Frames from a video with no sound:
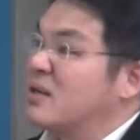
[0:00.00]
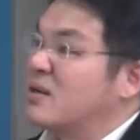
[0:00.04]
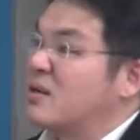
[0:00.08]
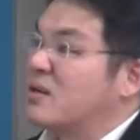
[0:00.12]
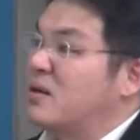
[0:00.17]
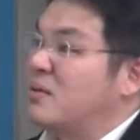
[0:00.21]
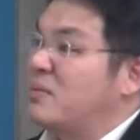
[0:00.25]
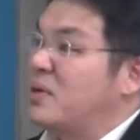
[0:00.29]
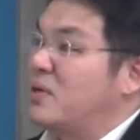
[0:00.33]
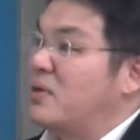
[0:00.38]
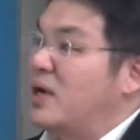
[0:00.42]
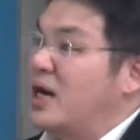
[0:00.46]

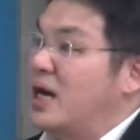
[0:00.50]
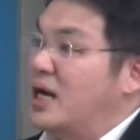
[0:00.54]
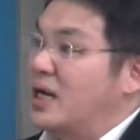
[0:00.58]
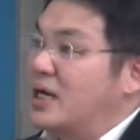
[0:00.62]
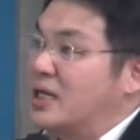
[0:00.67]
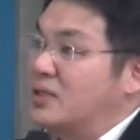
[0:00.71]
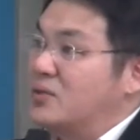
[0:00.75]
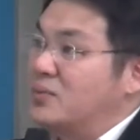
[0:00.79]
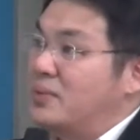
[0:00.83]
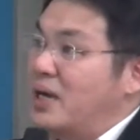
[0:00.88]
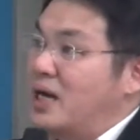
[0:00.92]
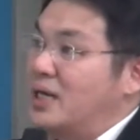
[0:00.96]
ก็เพราะว่าอ
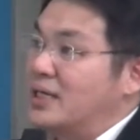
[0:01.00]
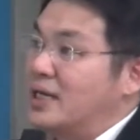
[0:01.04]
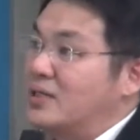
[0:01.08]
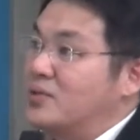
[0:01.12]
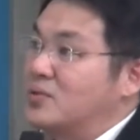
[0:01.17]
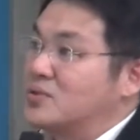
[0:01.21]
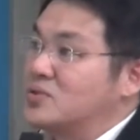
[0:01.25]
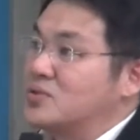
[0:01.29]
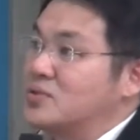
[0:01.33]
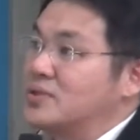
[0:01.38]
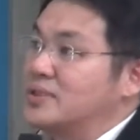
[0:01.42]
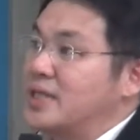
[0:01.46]
นุภาคนาโน
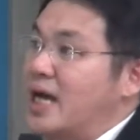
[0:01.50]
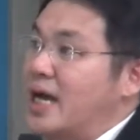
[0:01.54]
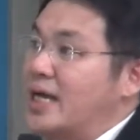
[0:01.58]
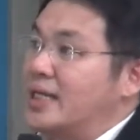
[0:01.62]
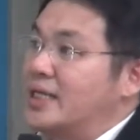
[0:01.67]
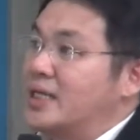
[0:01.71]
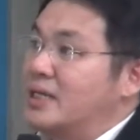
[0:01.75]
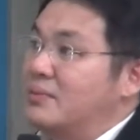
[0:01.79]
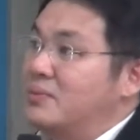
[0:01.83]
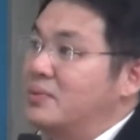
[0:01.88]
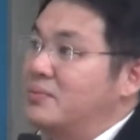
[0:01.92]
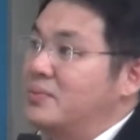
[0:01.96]
ส่วนใหญ่
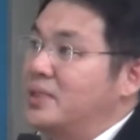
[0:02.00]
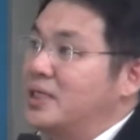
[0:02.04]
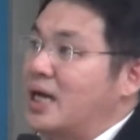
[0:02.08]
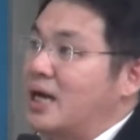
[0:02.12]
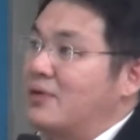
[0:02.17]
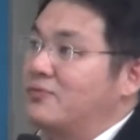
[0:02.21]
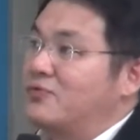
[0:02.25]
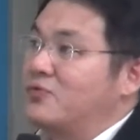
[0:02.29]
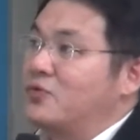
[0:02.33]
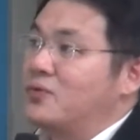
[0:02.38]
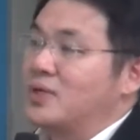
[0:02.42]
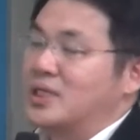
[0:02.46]
เนี่ยมันมีกา
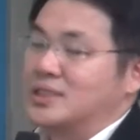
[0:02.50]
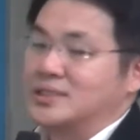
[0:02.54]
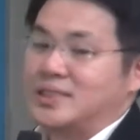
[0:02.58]
รฟุ้งกระ